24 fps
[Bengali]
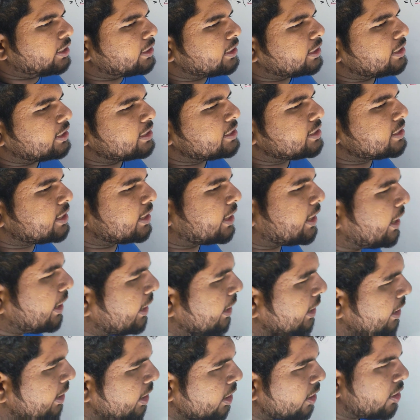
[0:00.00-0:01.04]
পঁয়ত্রিশ
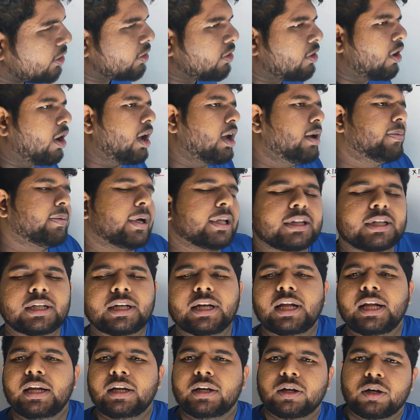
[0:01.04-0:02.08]
থেকে নয় বাদ
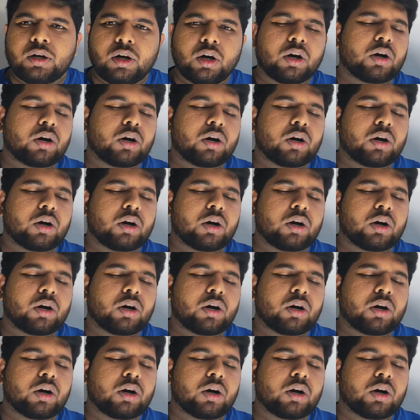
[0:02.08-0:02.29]
দিলে